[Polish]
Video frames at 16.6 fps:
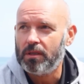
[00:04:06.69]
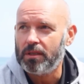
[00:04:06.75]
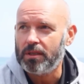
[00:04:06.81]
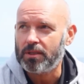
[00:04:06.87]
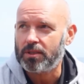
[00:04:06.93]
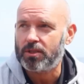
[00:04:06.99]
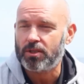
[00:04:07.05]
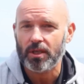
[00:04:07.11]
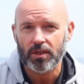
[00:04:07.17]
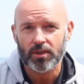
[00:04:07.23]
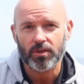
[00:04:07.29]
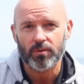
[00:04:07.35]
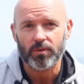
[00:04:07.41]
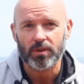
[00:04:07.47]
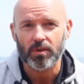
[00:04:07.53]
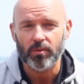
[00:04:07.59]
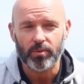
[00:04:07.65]
jest
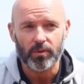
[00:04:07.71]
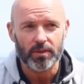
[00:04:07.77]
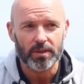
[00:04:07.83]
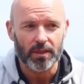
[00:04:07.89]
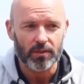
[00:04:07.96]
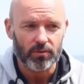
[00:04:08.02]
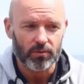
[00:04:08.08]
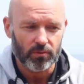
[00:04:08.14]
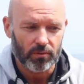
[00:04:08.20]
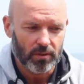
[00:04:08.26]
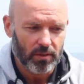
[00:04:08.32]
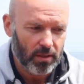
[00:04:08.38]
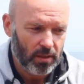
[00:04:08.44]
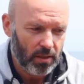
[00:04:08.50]
częścią tego procesu.